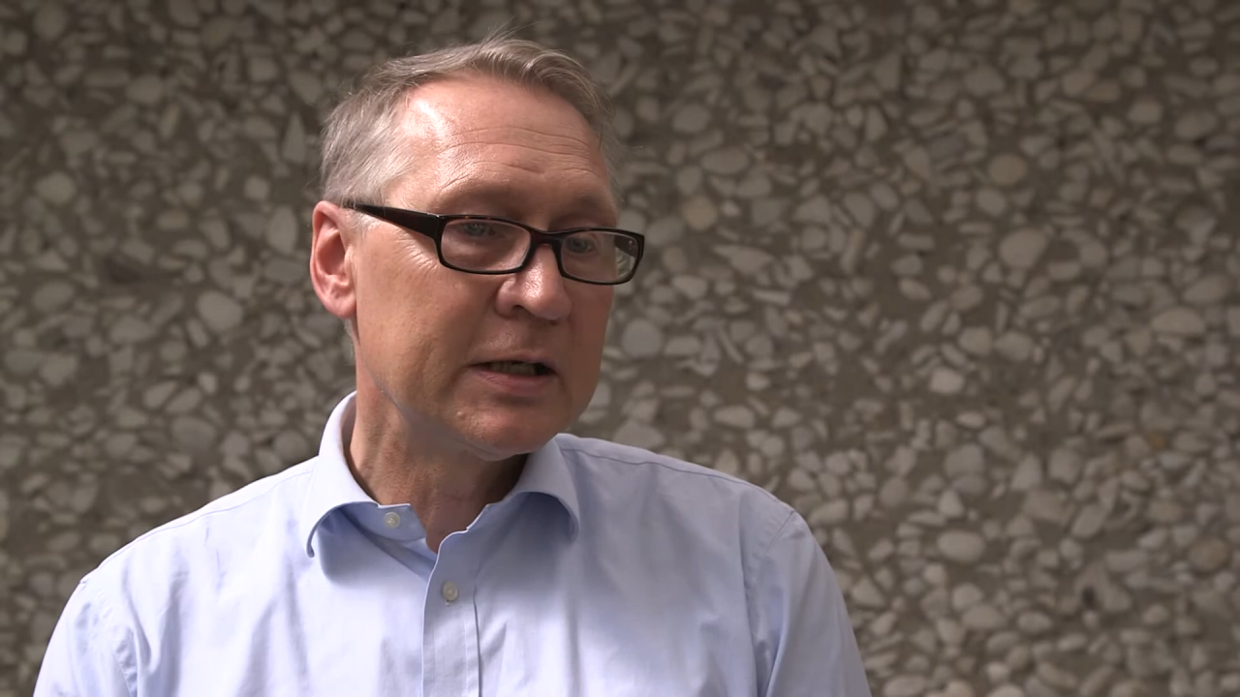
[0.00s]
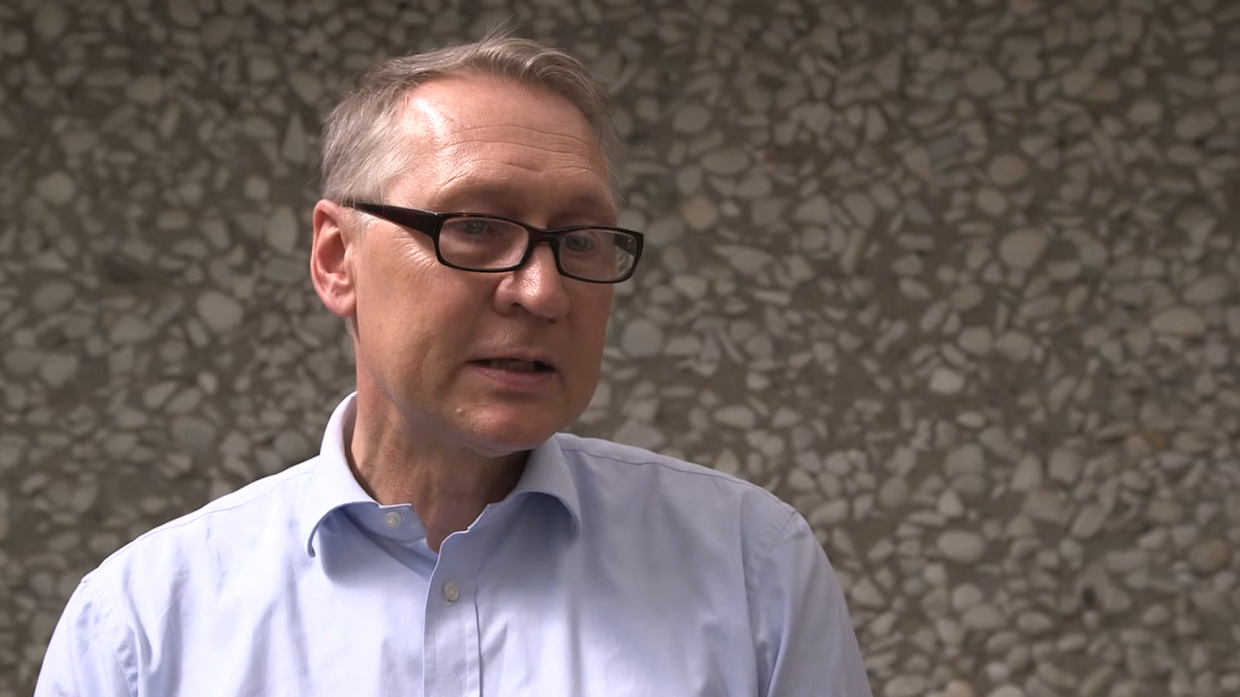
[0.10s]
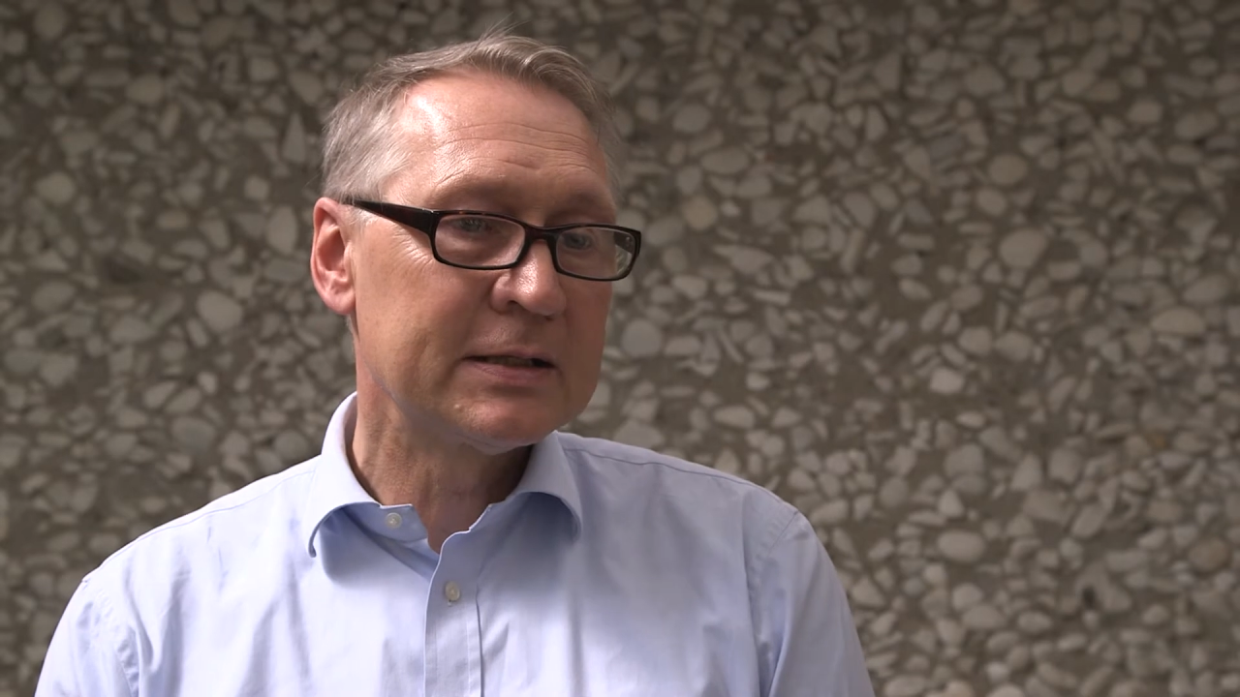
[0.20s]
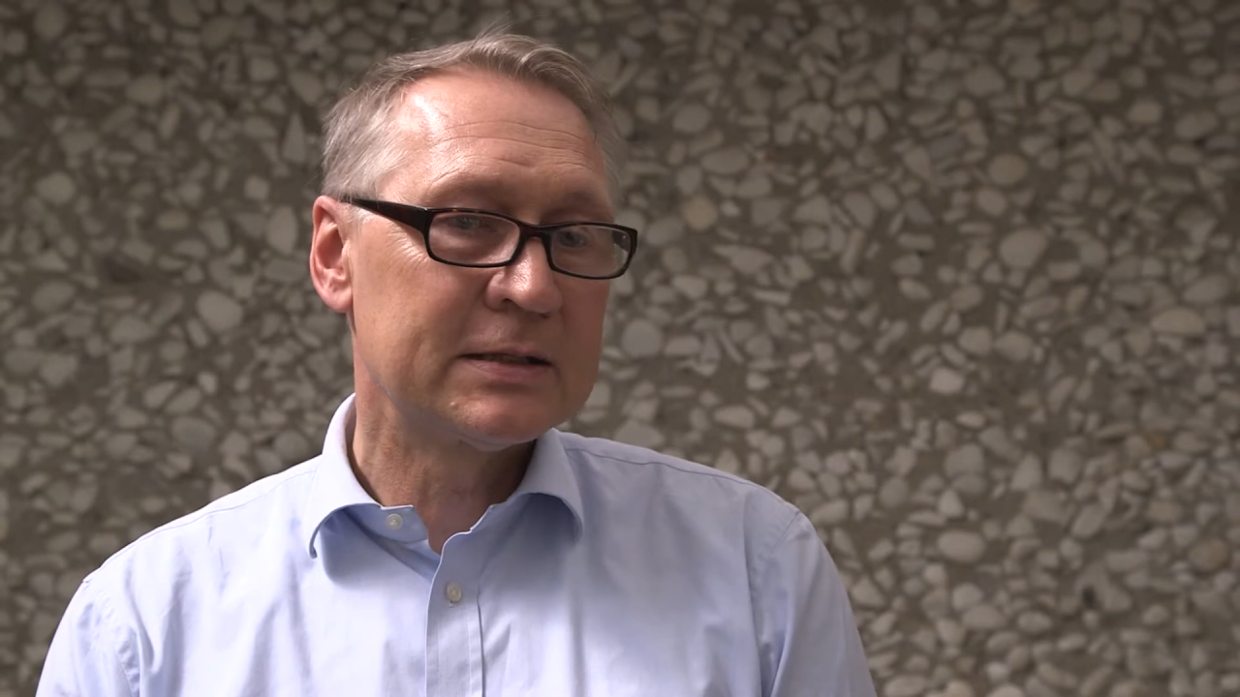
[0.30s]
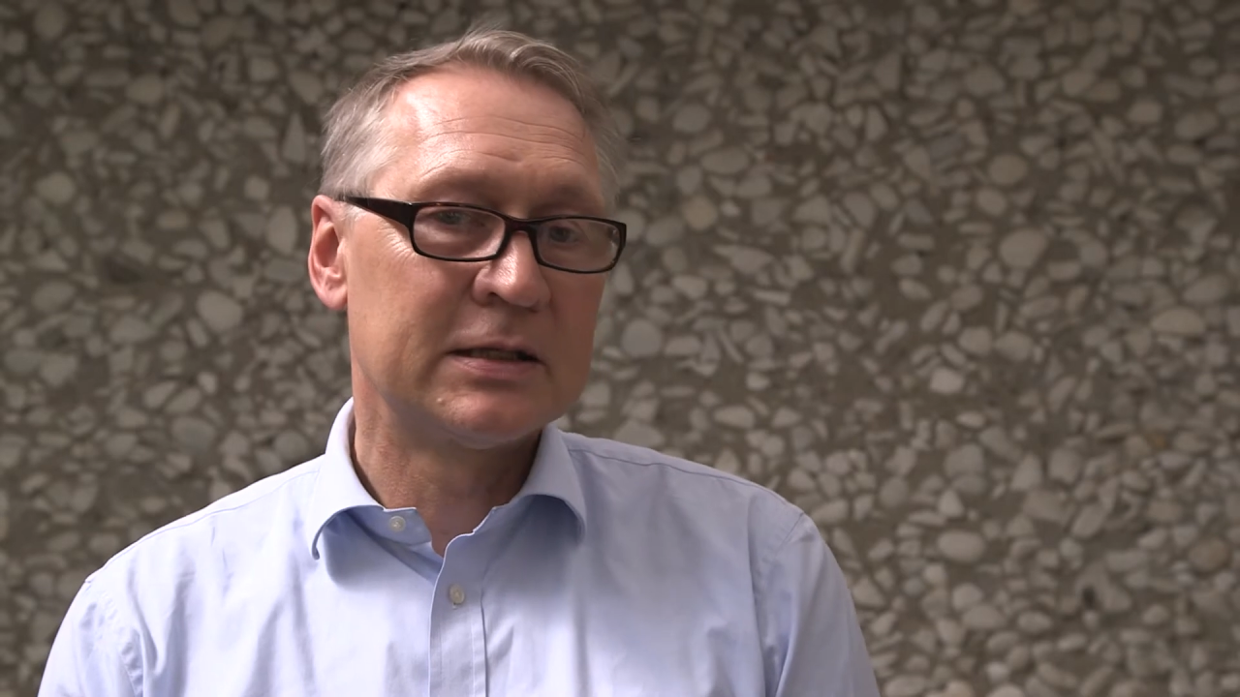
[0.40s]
hat das?